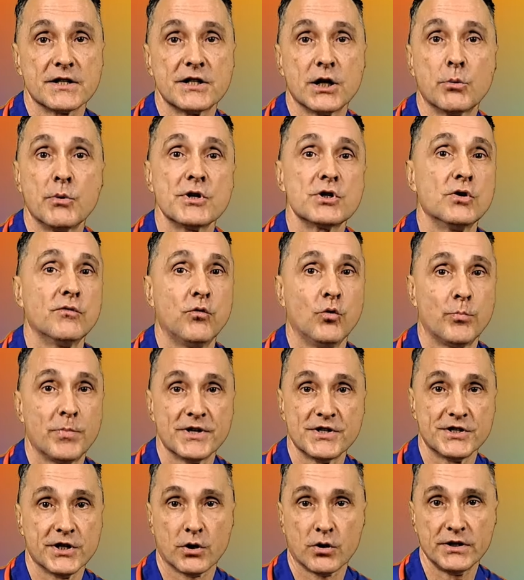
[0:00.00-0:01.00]
se questo fu il
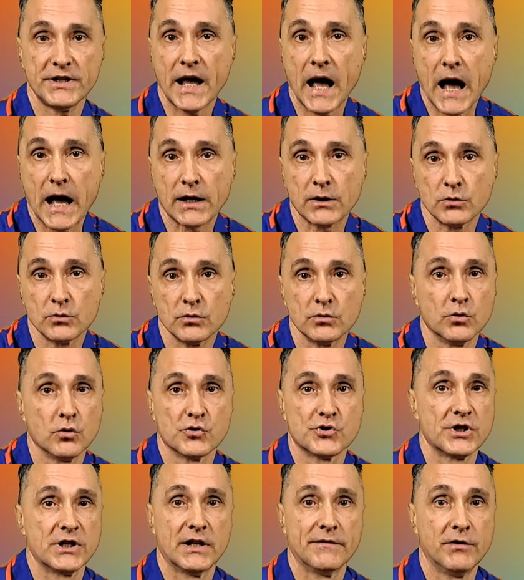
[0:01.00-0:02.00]
pensiero di Arnold, non
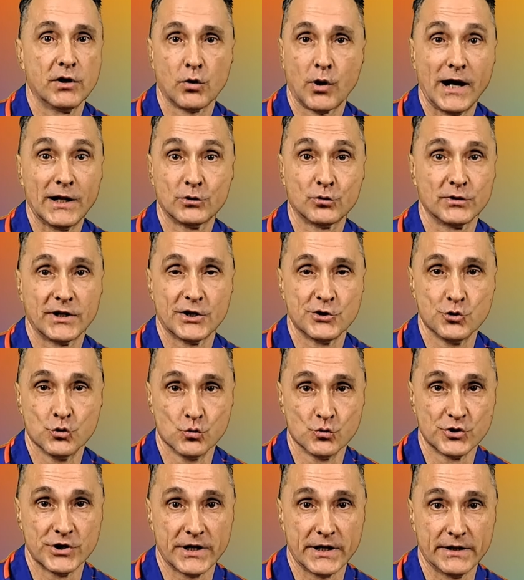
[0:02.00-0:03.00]
c'è davvero altro da
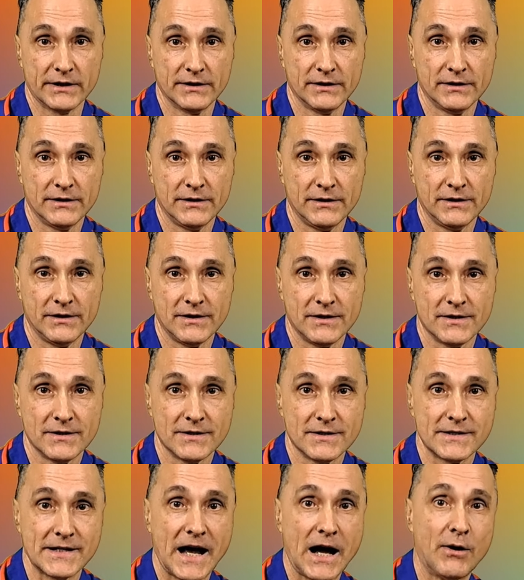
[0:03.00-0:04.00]
aggiungere.
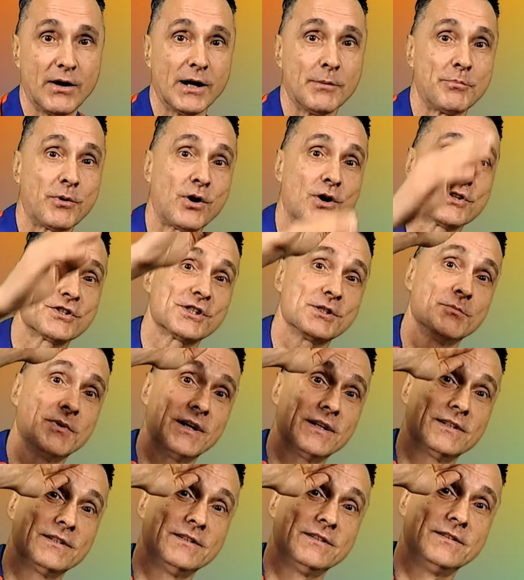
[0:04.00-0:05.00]
Ciao alla
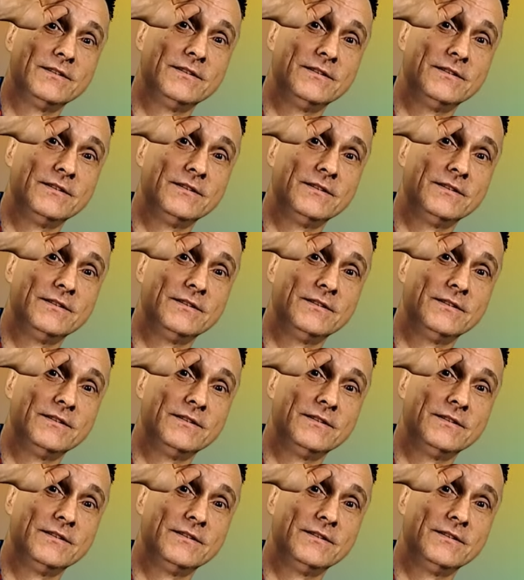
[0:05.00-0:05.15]
prossima!